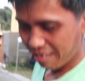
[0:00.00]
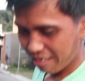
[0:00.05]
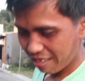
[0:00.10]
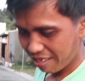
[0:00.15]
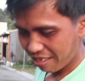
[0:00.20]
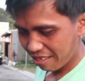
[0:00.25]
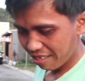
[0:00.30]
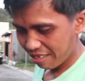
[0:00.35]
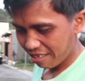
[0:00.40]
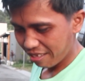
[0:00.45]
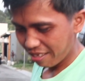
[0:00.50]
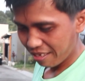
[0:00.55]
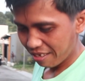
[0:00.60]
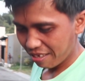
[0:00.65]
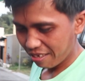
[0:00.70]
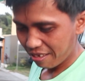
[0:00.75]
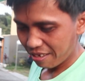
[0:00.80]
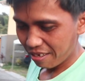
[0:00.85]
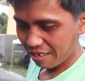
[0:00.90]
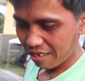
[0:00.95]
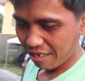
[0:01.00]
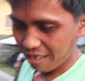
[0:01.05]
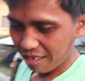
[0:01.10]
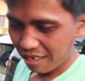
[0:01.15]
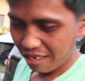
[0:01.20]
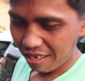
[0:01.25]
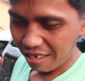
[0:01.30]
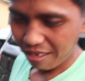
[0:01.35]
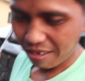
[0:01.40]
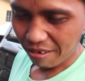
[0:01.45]
tumama ka sa loto,
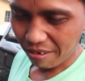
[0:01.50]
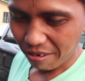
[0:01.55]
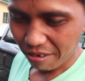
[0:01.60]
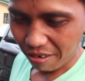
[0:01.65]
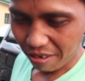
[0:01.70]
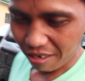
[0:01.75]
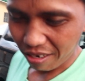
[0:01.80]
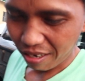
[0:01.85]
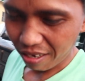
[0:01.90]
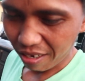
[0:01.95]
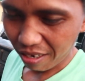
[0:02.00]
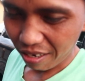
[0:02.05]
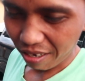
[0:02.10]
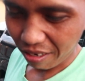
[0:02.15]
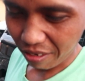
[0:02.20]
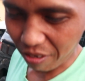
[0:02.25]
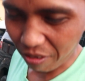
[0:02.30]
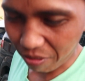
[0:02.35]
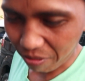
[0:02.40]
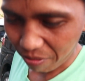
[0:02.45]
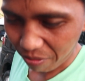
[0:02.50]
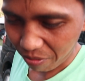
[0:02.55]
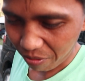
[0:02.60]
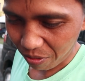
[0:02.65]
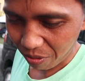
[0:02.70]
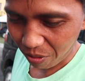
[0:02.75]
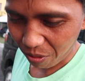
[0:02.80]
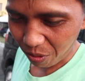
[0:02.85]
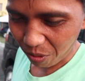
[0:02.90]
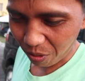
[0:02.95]
numero mo. Yun.
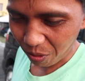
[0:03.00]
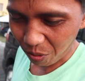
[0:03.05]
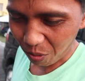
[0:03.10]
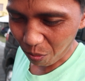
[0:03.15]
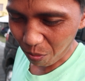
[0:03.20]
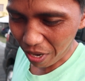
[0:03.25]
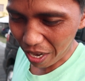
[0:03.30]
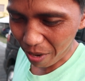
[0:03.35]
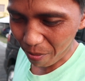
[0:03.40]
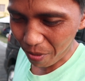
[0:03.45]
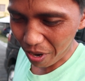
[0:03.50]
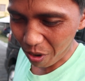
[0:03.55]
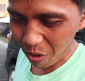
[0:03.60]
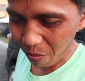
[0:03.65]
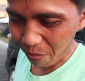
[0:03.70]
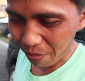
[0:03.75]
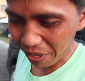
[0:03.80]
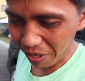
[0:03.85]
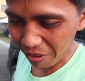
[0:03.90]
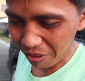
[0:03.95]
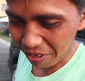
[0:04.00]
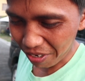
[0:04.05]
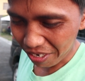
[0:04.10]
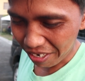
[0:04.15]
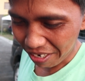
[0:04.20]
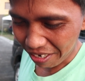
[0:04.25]
Tumama ako pre oh.